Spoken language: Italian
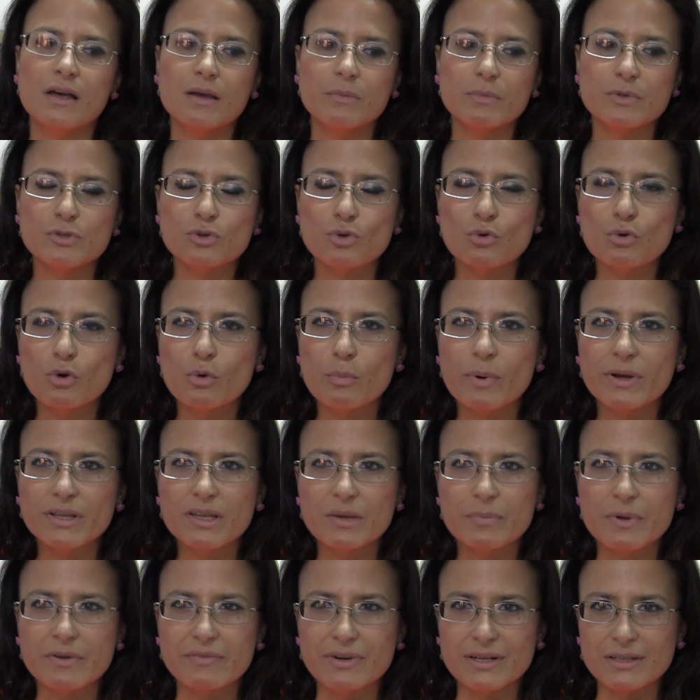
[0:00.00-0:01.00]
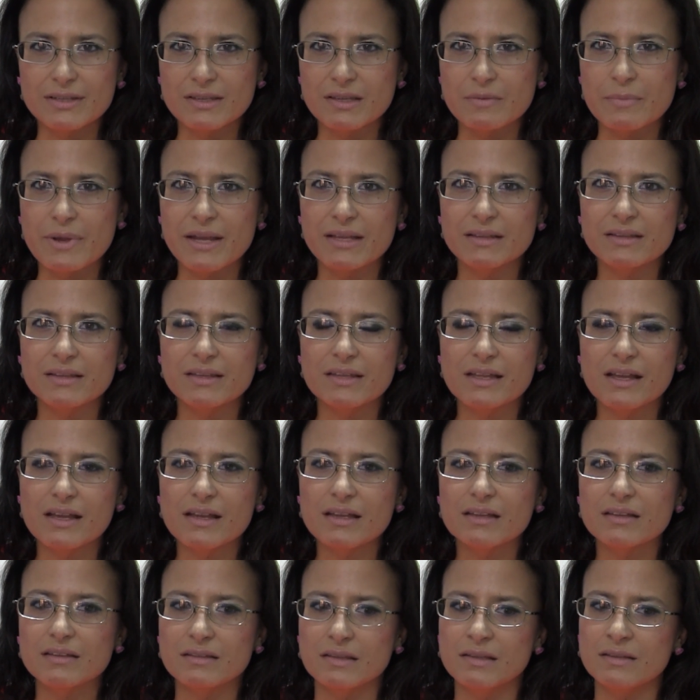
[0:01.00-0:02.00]
Mi sono occupata
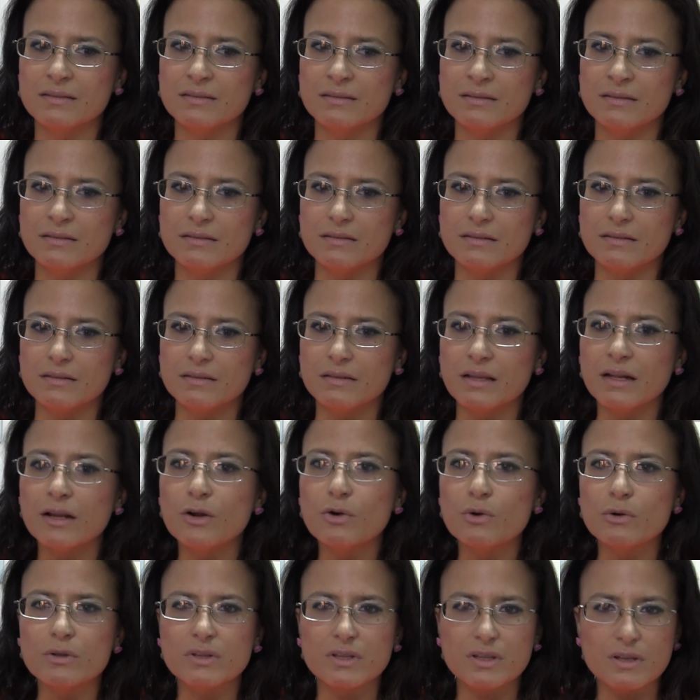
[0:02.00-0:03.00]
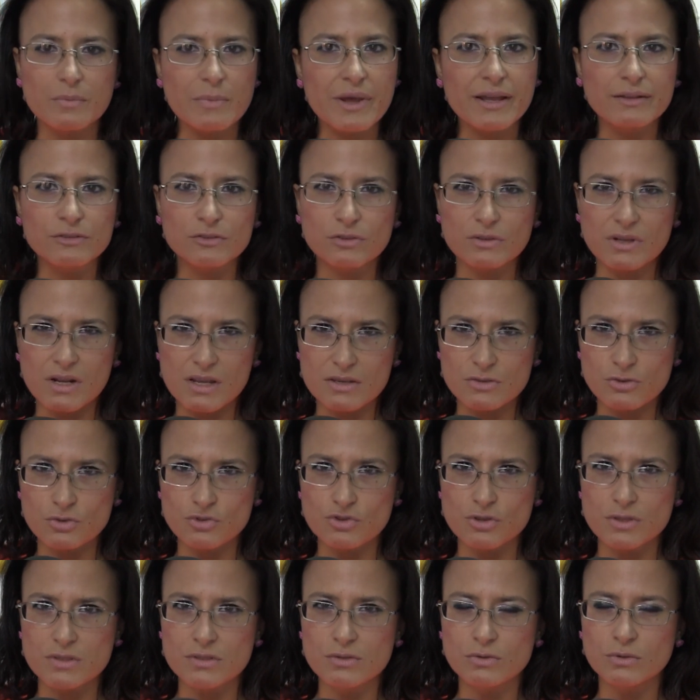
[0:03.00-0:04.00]
prevalentemente mh, mm, del coordinamento delle
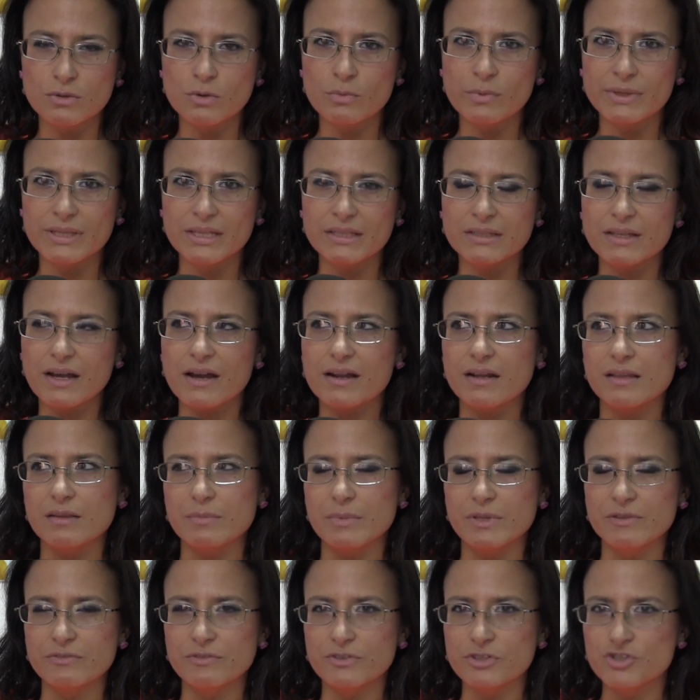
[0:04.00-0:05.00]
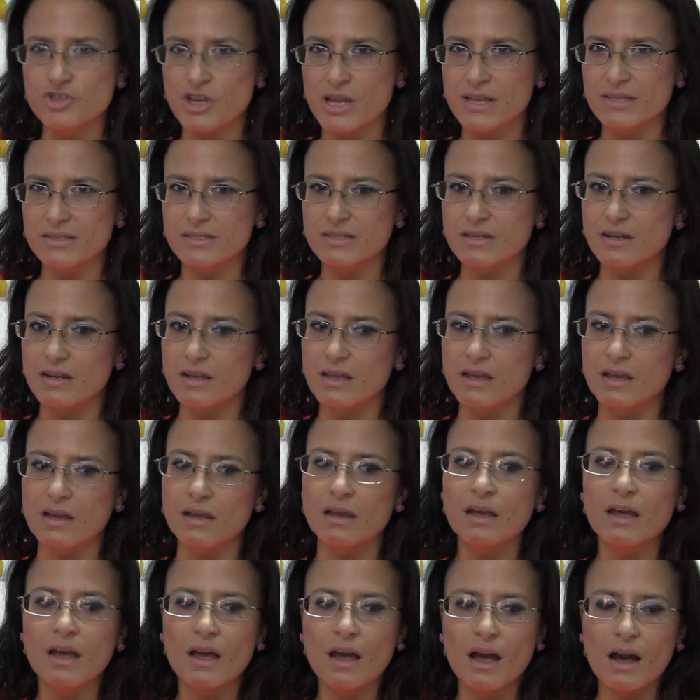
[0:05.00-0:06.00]
associazioni umanitarie di beneficenza
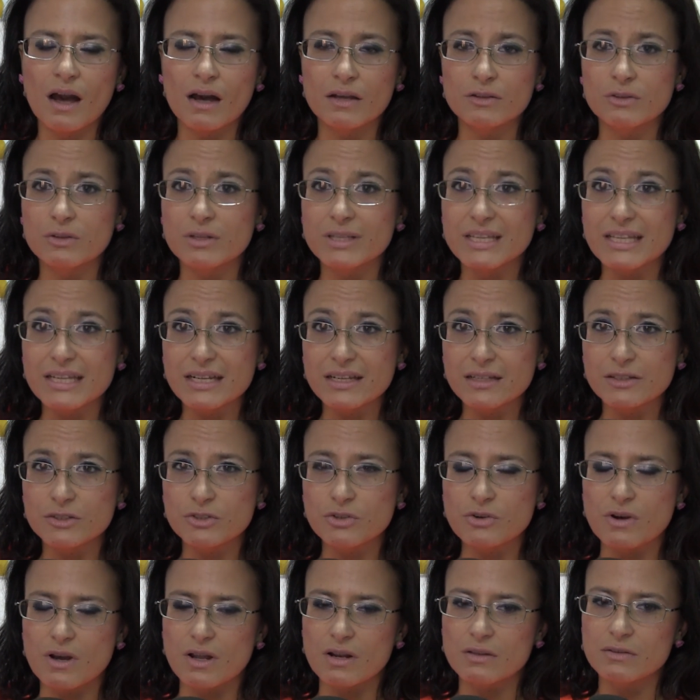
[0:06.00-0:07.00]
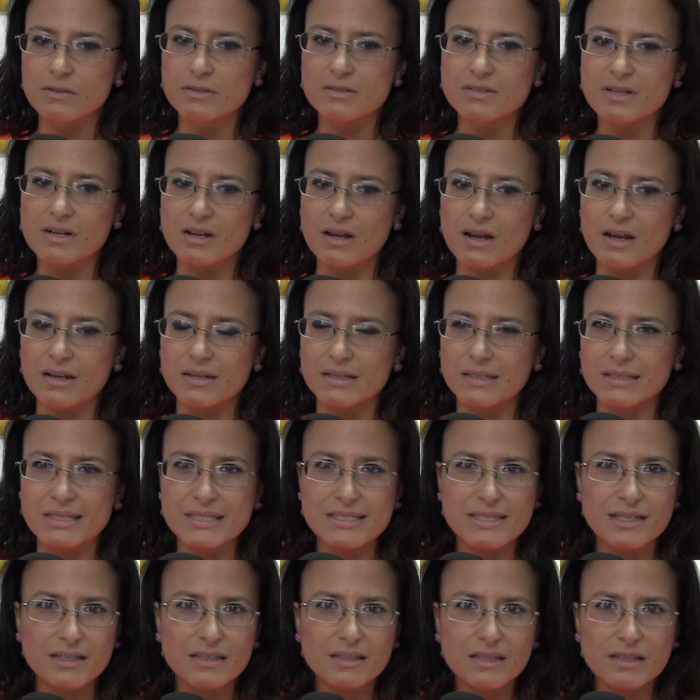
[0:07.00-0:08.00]
che hanno aderito alla nostra
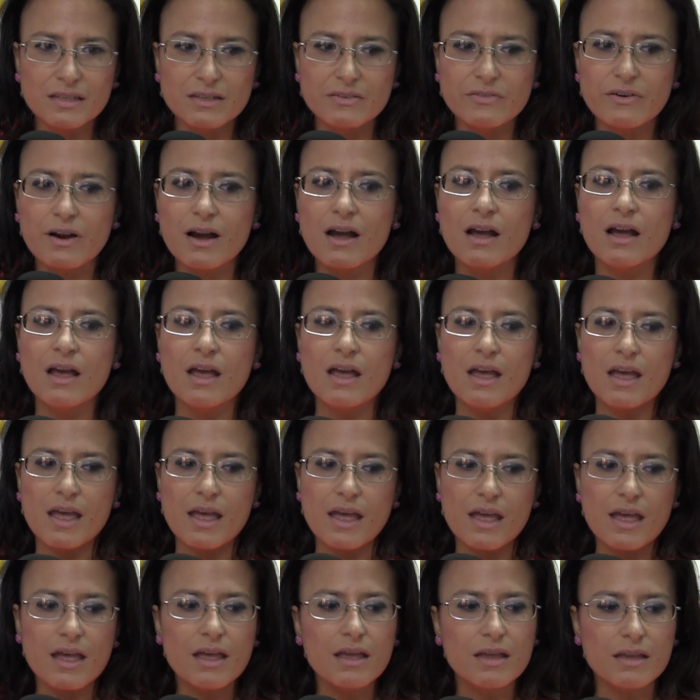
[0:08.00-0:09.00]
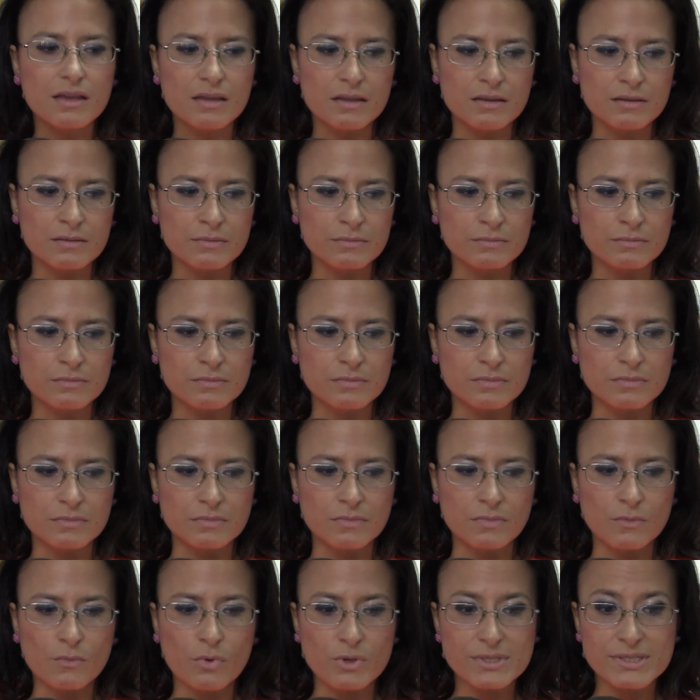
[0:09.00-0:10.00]
iniziativa e
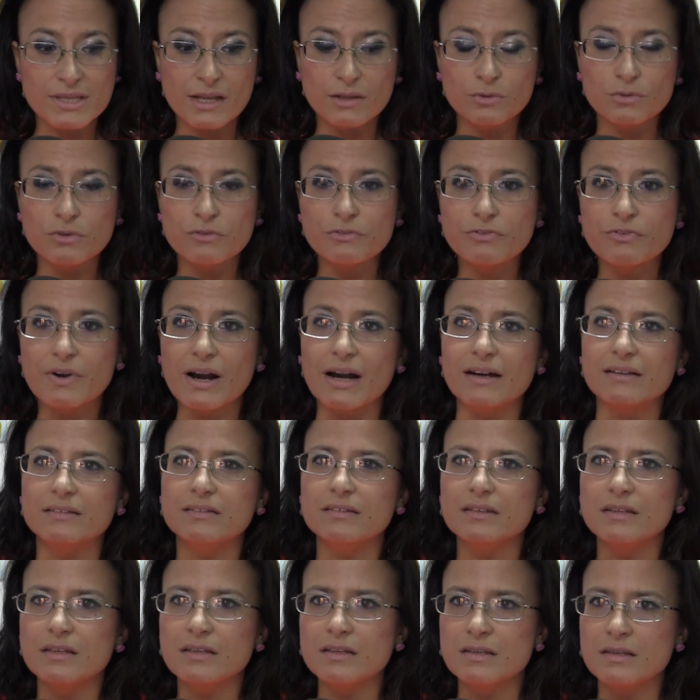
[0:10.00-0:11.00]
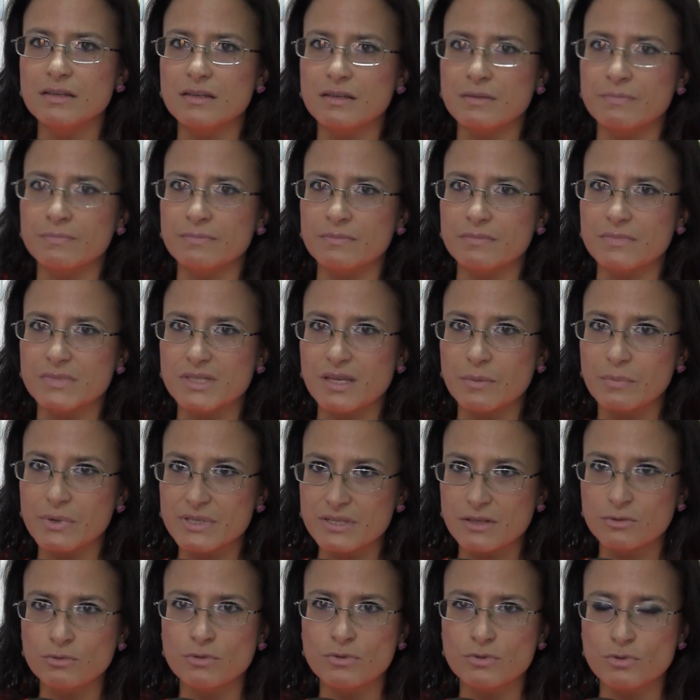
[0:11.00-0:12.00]
ehm, quest'anno infatti mh, si è
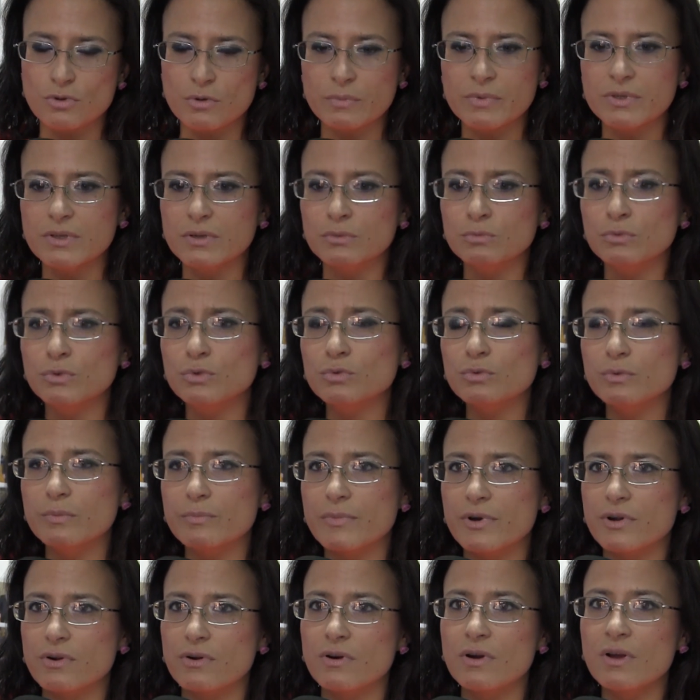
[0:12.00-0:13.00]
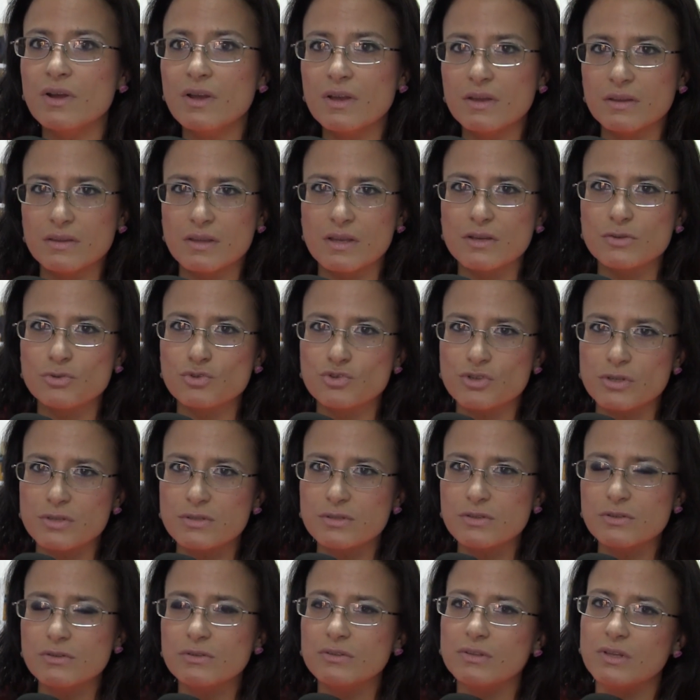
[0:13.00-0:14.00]
passato insomma, da un numero di
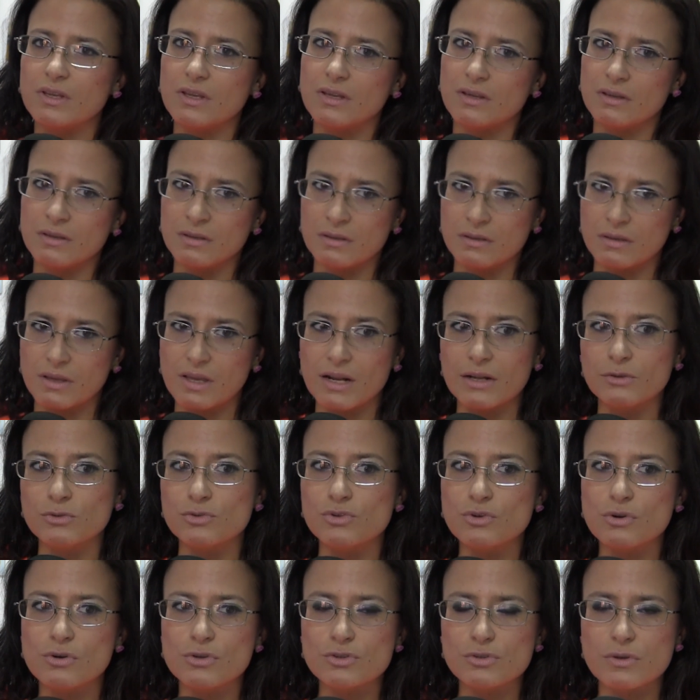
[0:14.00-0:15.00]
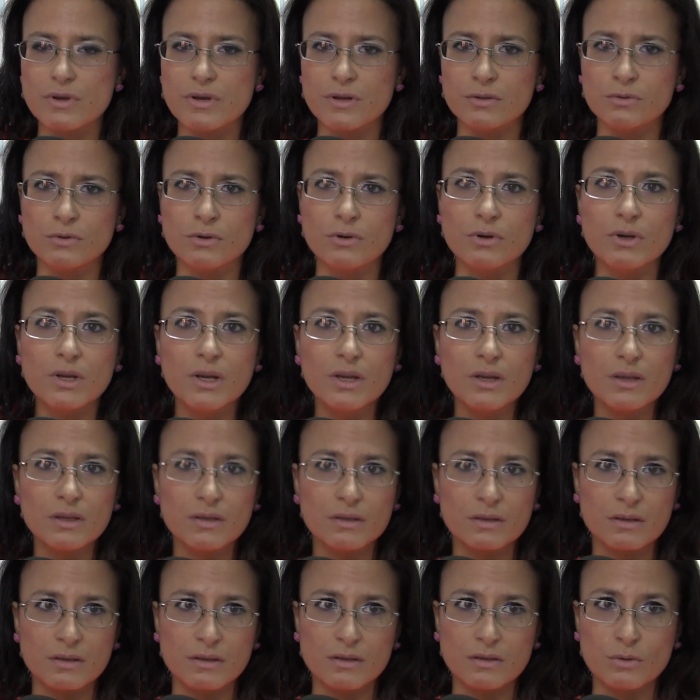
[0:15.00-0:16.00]
associazioni eh, che l'anno scorso erano
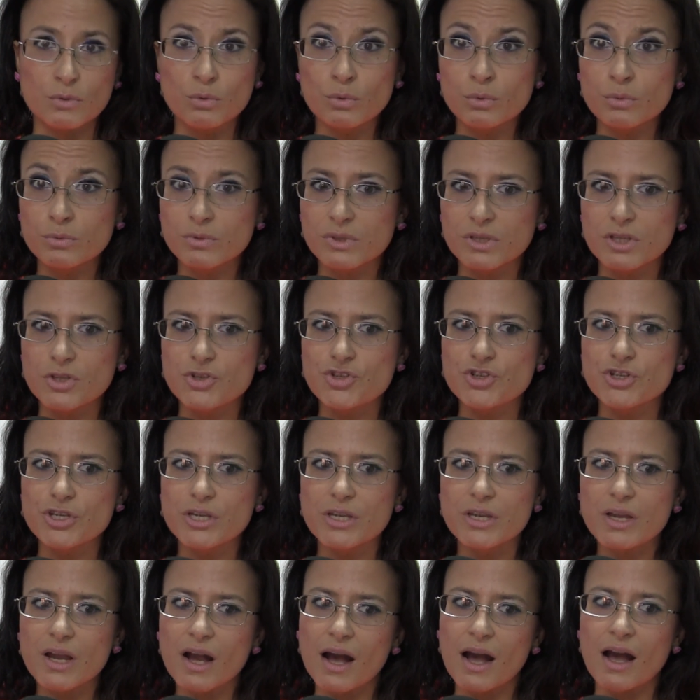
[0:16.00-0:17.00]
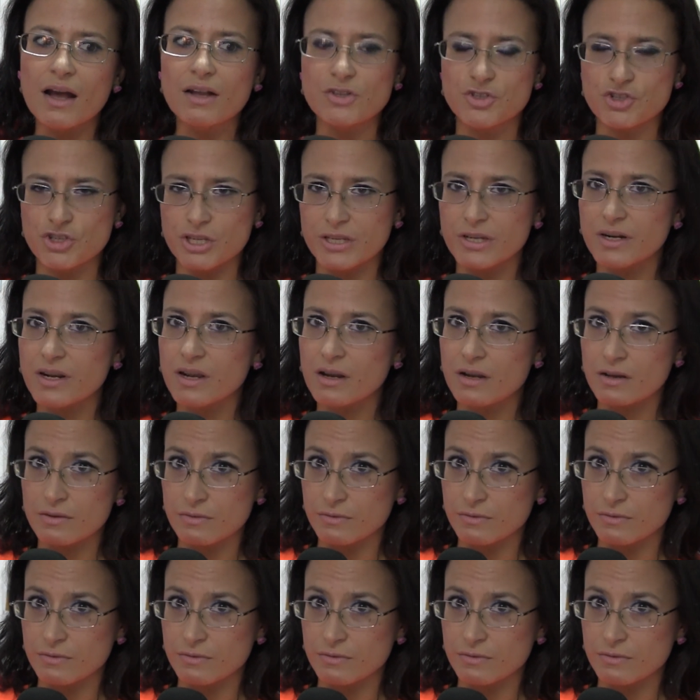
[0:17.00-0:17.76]
eh, 11 a circa